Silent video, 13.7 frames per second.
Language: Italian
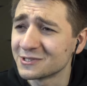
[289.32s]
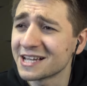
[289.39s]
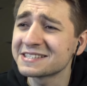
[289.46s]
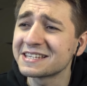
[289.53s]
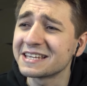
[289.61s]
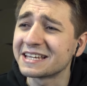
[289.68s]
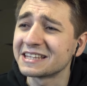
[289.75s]
un
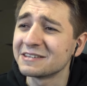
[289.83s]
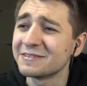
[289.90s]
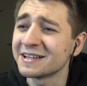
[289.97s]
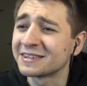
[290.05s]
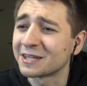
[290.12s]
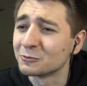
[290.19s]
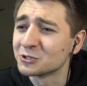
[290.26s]
husky che
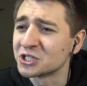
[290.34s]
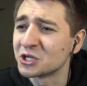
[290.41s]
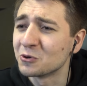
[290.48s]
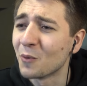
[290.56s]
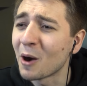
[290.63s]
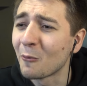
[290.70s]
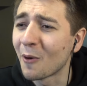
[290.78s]
diventa un
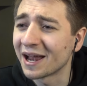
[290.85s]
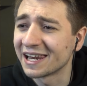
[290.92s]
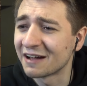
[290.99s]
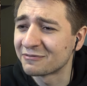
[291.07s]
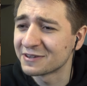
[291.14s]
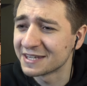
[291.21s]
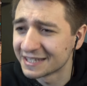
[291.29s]
chihuahua
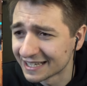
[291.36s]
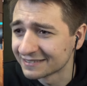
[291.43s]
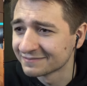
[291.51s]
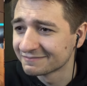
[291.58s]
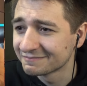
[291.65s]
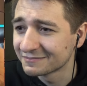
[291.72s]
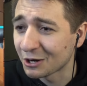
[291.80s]
alla
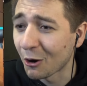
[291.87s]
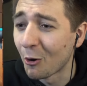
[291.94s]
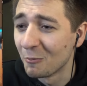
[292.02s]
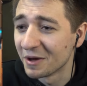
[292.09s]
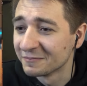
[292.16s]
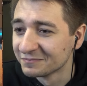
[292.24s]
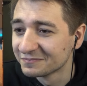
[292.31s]
fine.
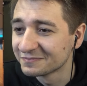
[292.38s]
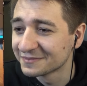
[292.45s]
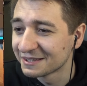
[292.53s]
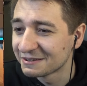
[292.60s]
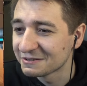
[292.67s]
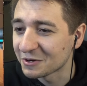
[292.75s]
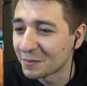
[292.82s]
Come?
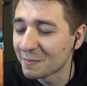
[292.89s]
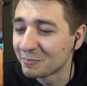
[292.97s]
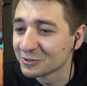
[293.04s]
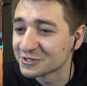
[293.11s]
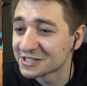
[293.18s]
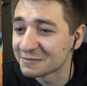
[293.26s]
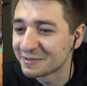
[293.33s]
Com'è
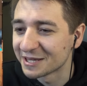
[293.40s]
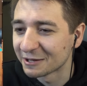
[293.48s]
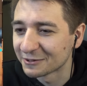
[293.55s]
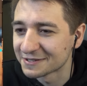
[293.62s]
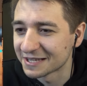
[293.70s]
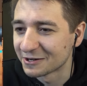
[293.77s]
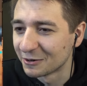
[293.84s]
possibile
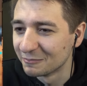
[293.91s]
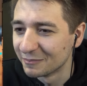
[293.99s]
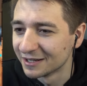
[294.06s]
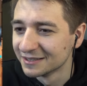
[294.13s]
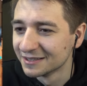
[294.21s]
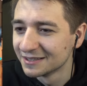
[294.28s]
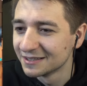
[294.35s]
questa
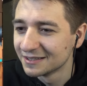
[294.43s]
roba?